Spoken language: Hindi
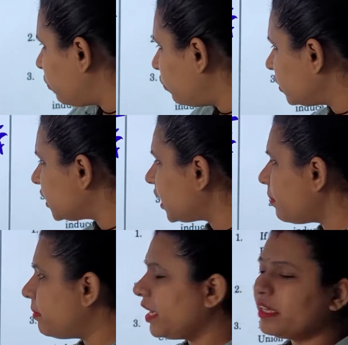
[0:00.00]
कौन सा
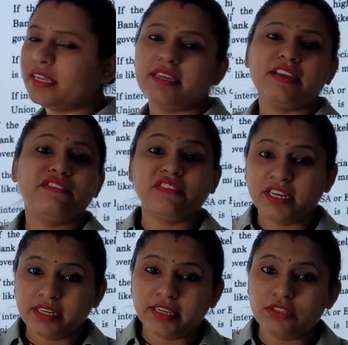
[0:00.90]
बैंक है या
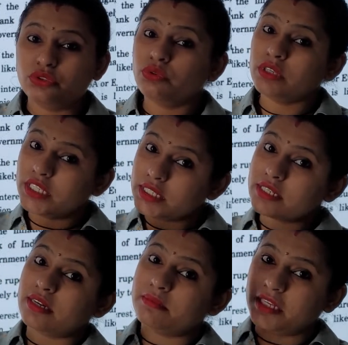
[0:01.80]
फंड है जो इस
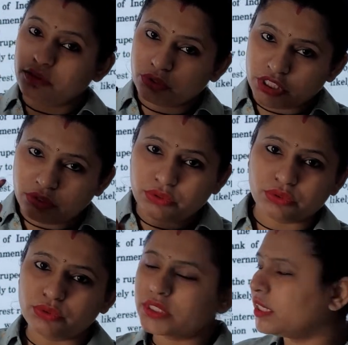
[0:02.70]
टर्मिनोलॉजी को
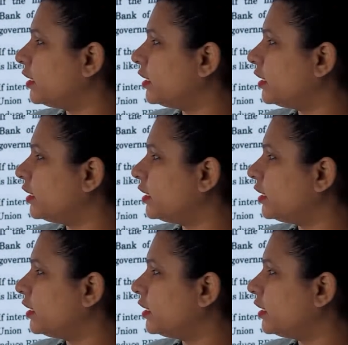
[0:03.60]
यूज़